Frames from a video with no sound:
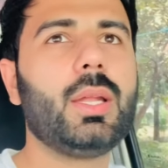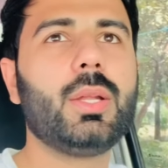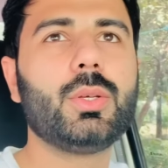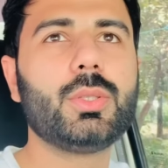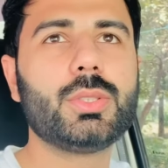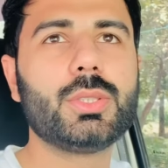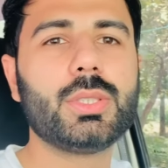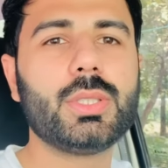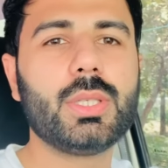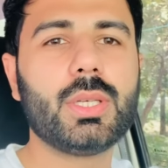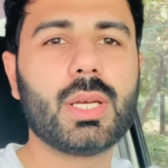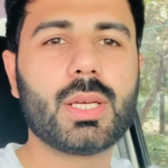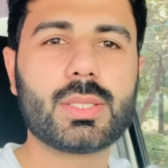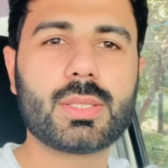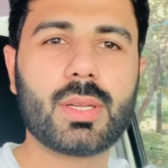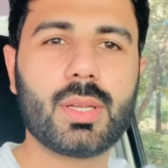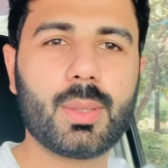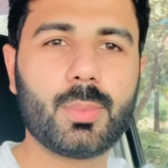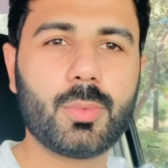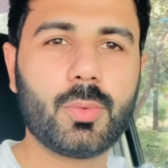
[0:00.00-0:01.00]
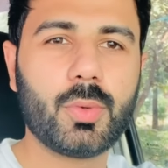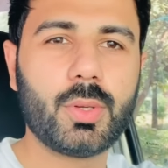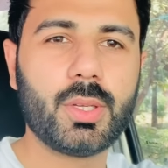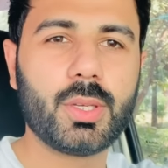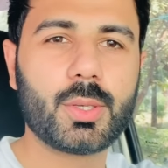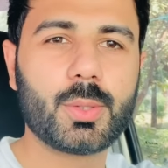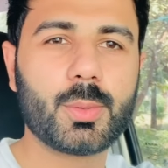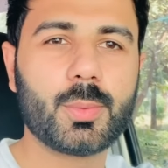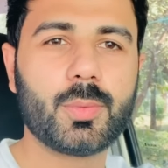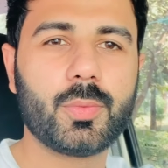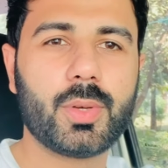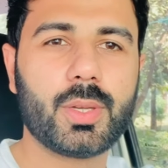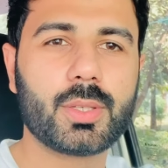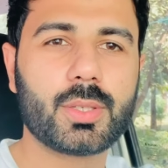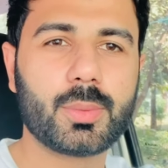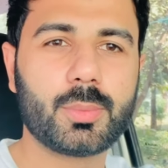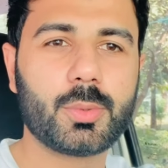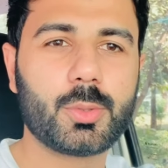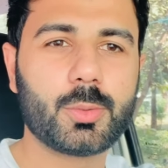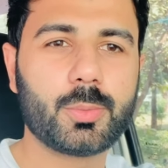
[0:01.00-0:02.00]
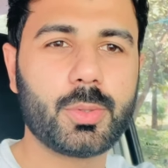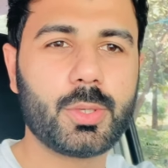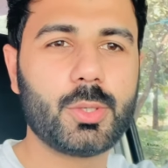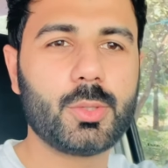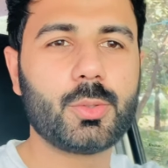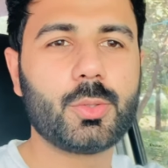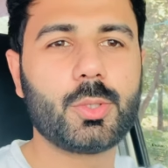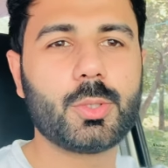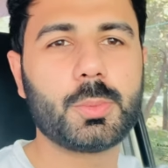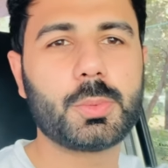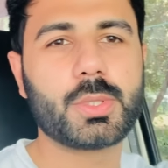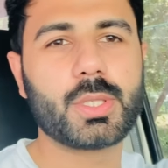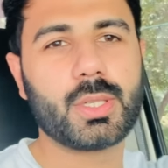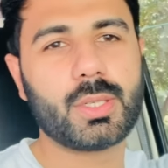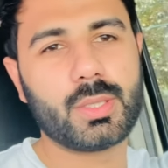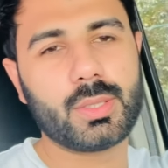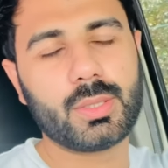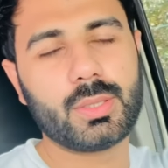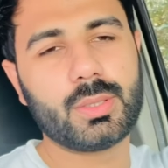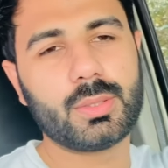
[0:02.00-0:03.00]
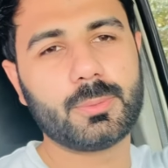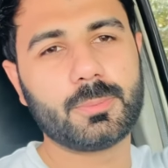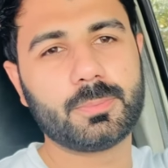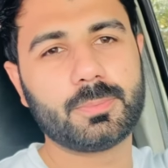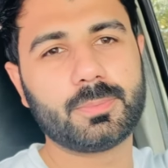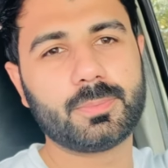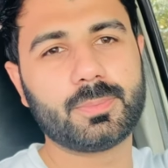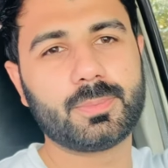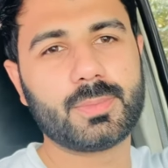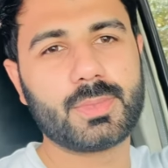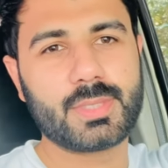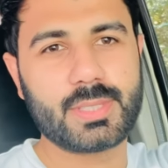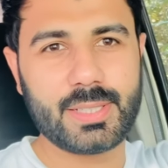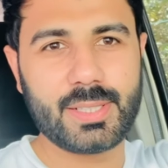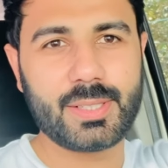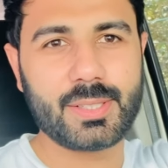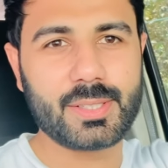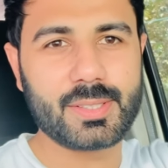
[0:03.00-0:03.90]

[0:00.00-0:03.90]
हेलो जी अस्सलाम वालेकुम वेलकम टू माय यूट्यूब चैनल सेठ